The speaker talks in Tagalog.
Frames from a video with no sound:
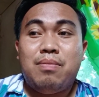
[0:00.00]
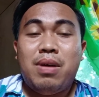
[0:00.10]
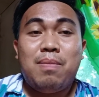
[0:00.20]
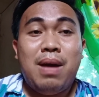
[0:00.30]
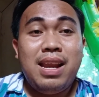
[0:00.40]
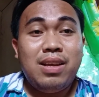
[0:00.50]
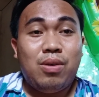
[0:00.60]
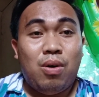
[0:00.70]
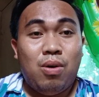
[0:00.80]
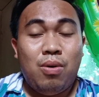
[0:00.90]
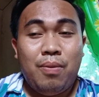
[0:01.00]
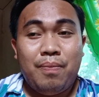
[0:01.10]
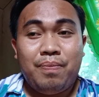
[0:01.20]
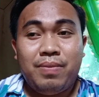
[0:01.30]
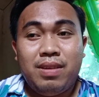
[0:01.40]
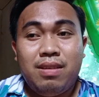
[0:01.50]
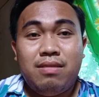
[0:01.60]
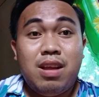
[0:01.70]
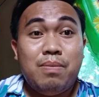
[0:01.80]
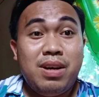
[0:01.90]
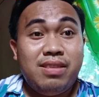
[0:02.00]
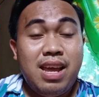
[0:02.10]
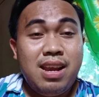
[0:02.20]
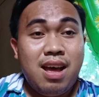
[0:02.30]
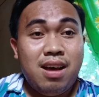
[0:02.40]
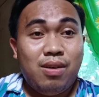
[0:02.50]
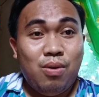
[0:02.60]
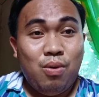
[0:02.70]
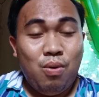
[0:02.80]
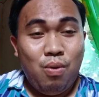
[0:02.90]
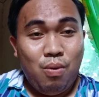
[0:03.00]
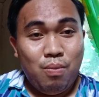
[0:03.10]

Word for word: Pagbalik ko, number 10 na ako.